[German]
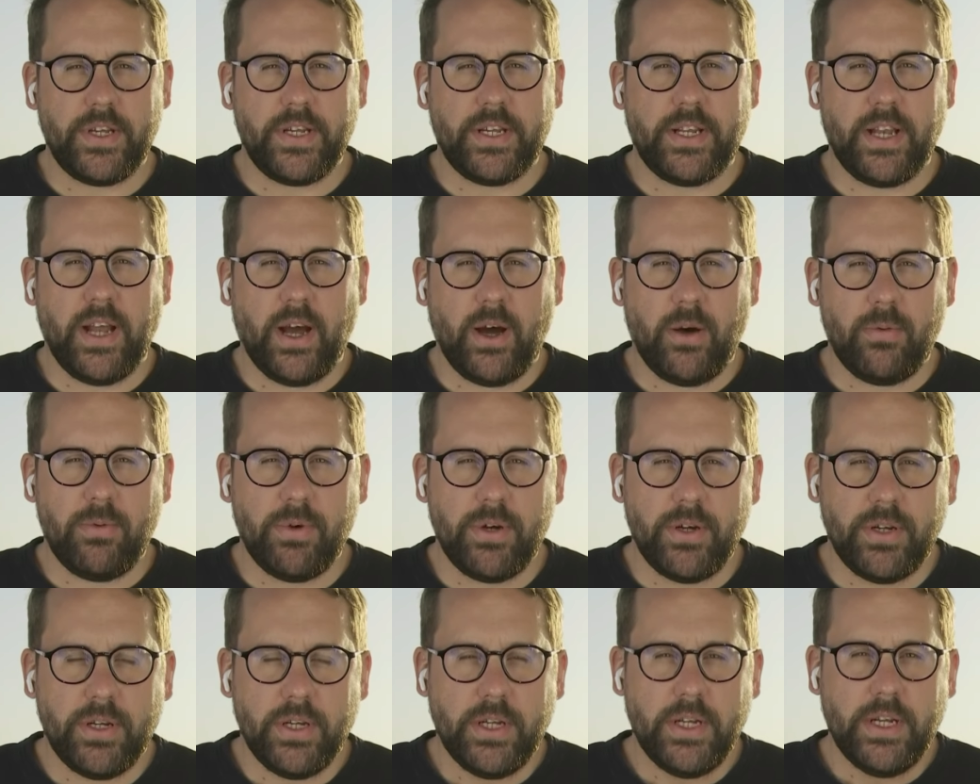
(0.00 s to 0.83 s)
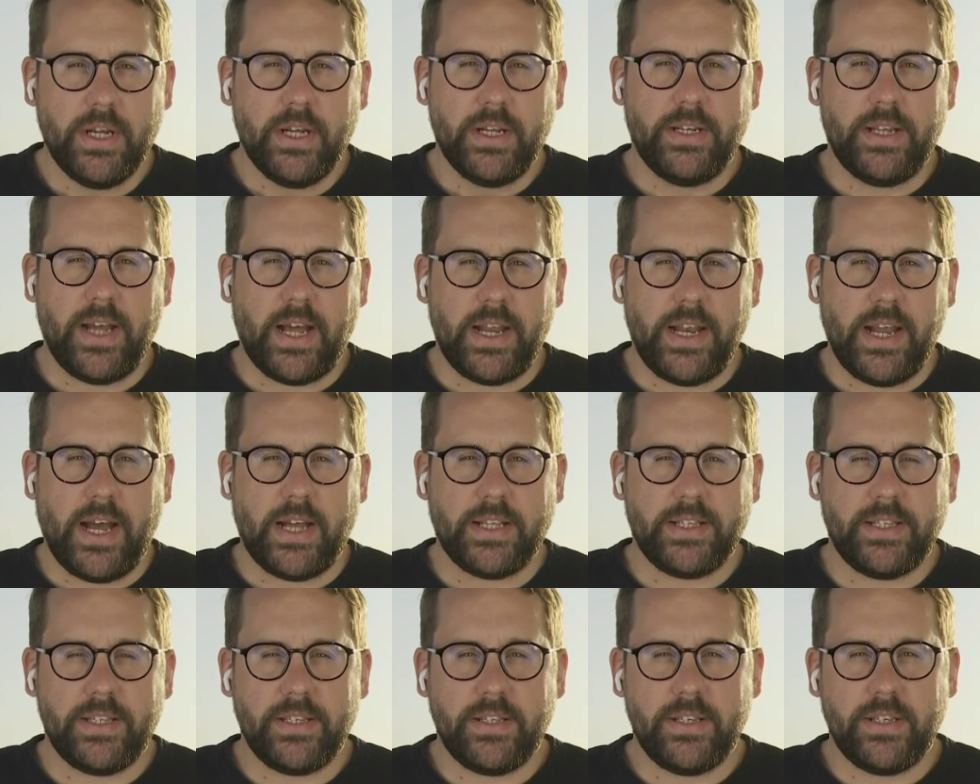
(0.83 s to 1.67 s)
Ich glaube, dann
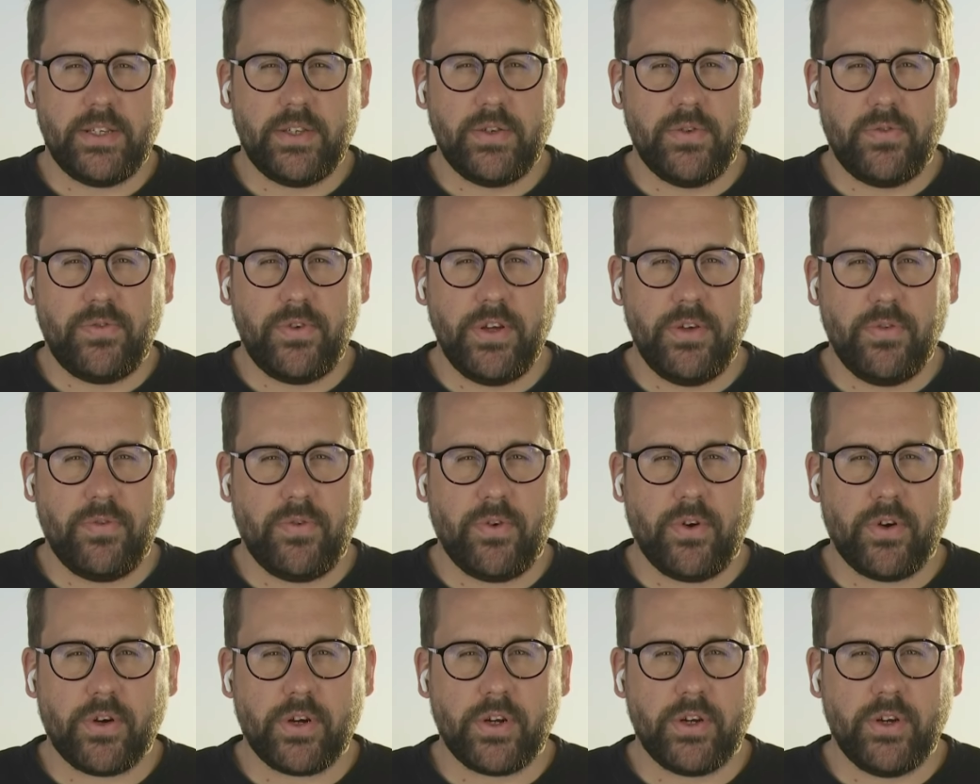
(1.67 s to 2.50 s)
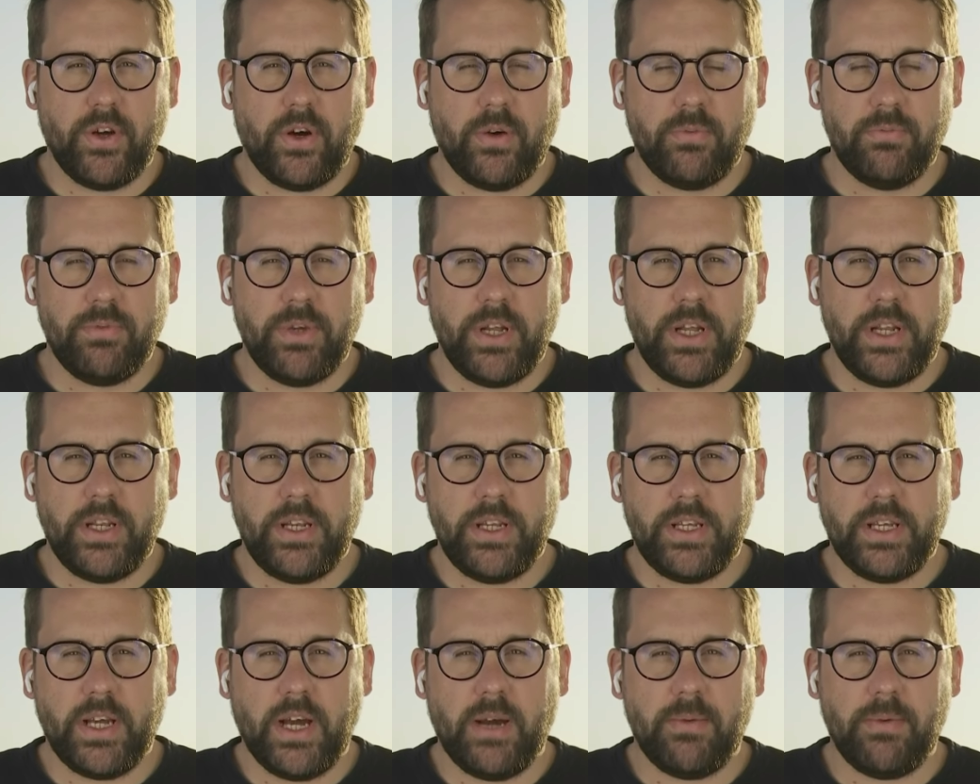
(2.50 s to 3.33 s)
hat sie sich zu viel vorgenommen, denn
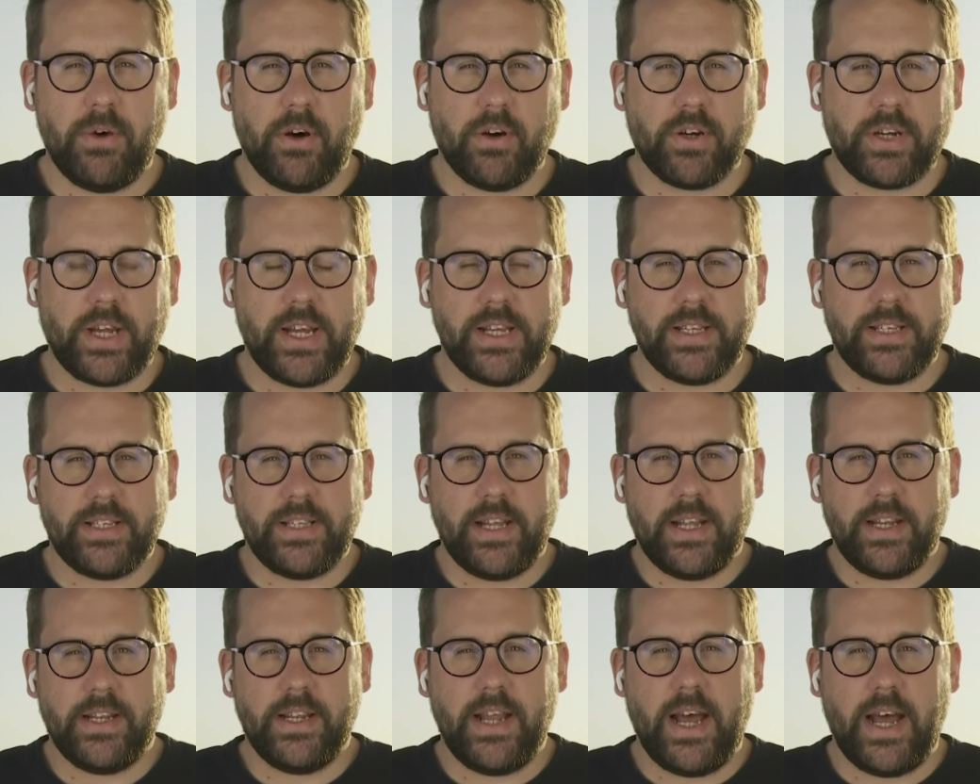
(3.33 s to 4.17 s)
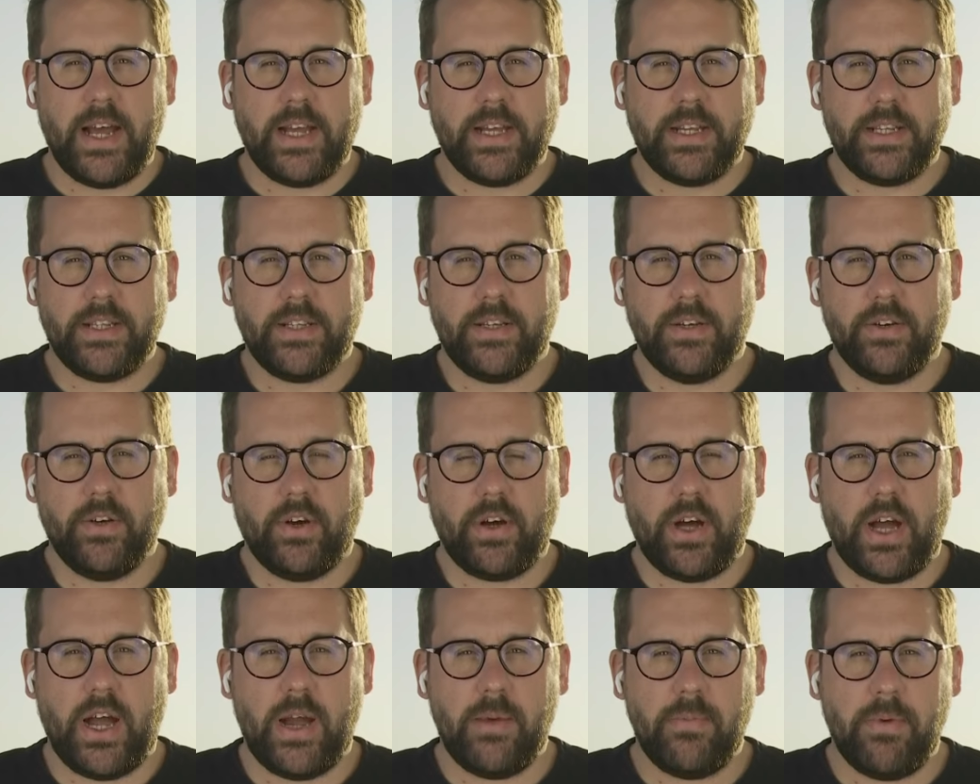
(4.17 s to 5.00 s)
ich habe auch gestern Nacht noch